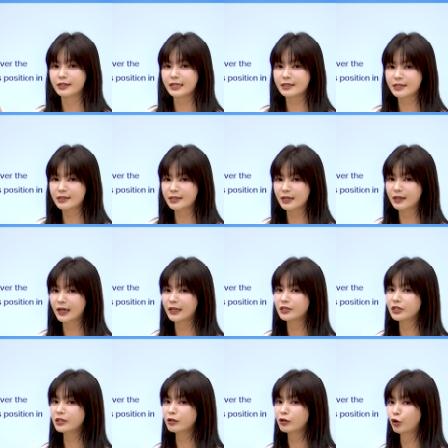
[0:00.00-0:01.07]
짝짝짝
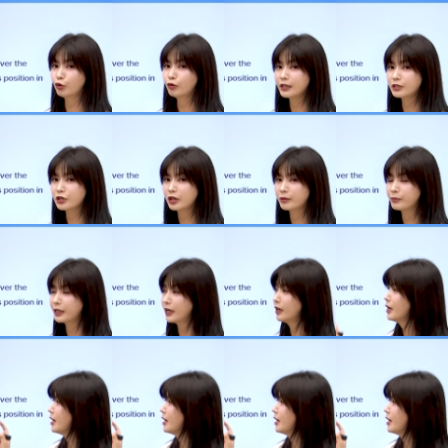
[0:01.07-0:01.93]
가시는 걸로 가셔야 됩니다.